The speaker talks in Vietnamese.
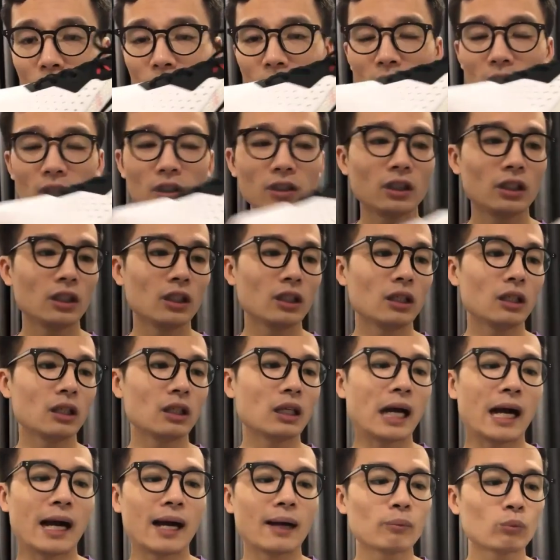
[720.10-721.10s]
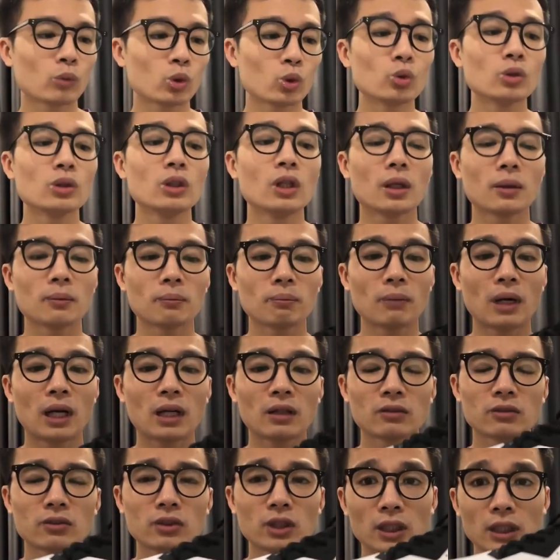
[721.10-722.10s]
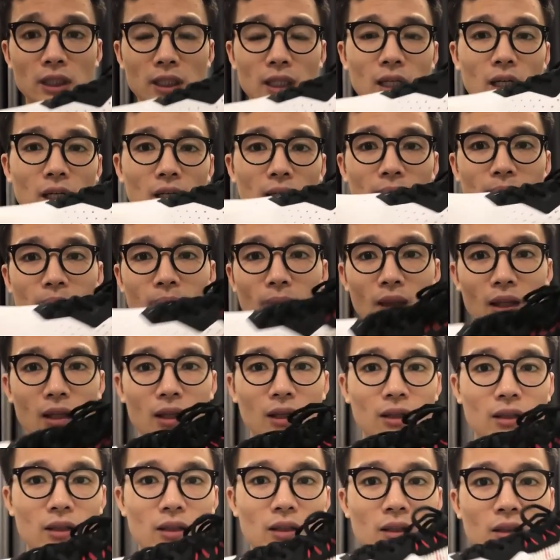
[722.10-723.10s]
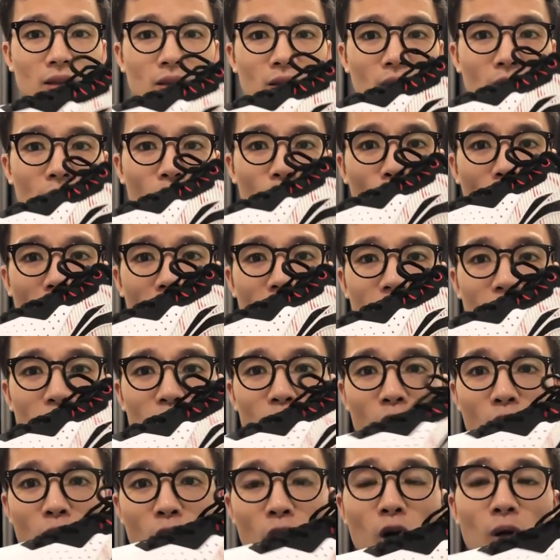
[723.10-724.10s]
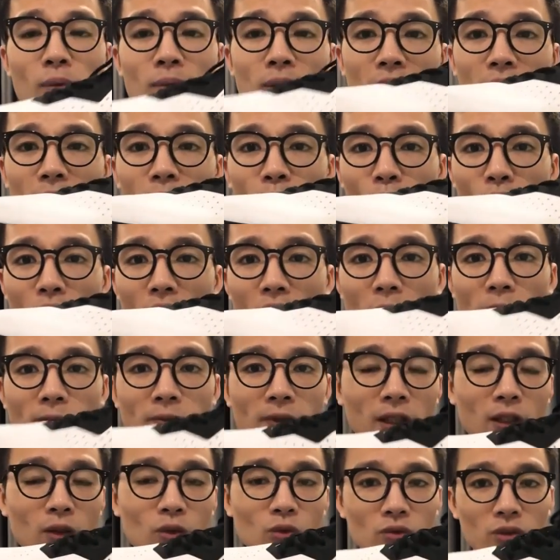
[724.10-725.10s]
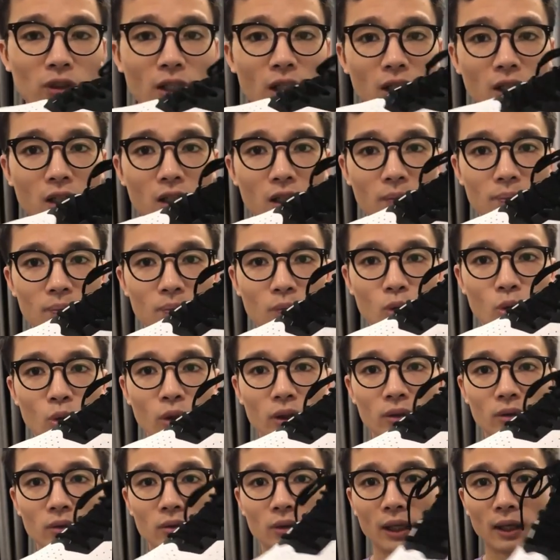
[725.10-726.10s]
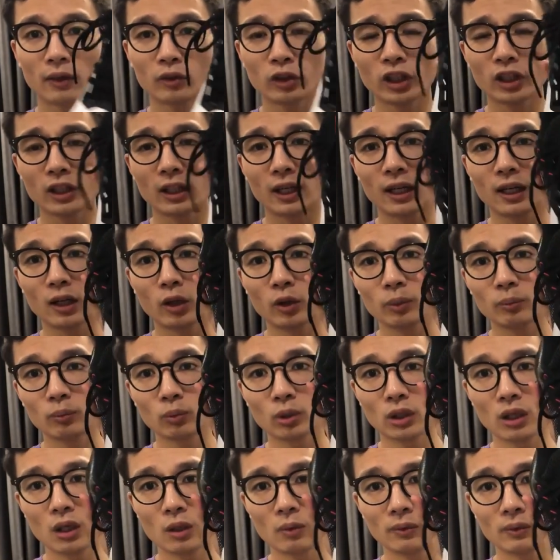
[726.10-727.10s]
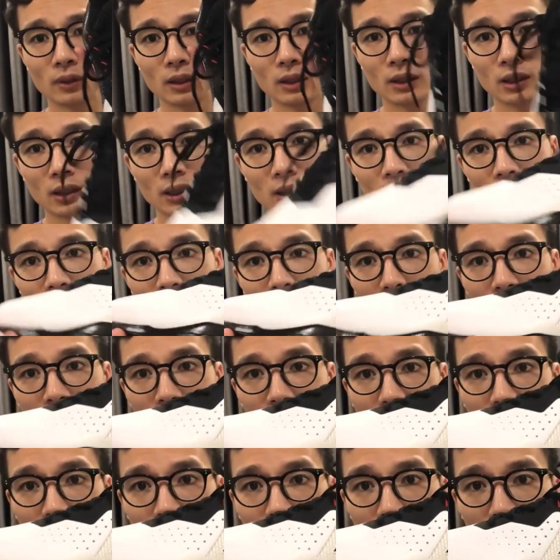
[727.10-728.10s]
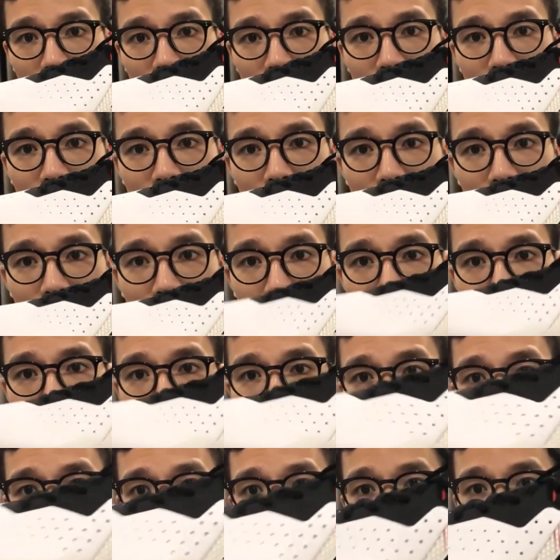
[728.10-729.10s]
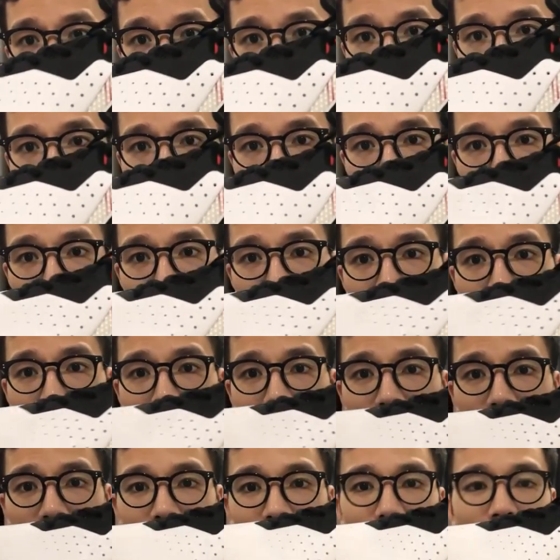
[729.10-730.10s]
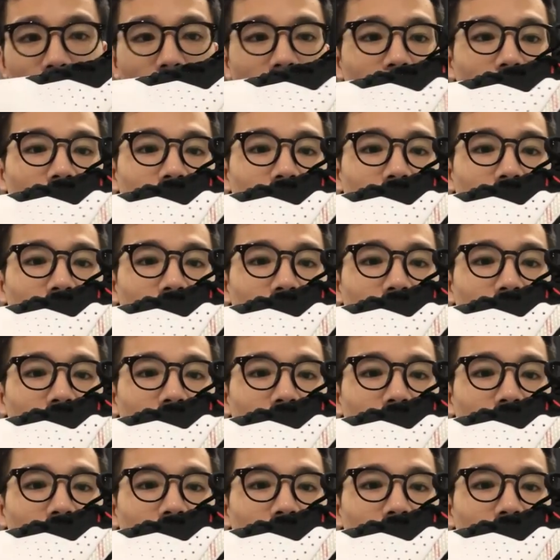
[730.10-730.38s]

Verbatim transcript: Thậm chí đi làm cũng được Mặc với uh, quần gió mà đi mùa đông này cũng rất là hợp quần áo thể thao ấy, mùa đông ấy. rất là hợp đấy đôi giày rất đẹp đôi giày này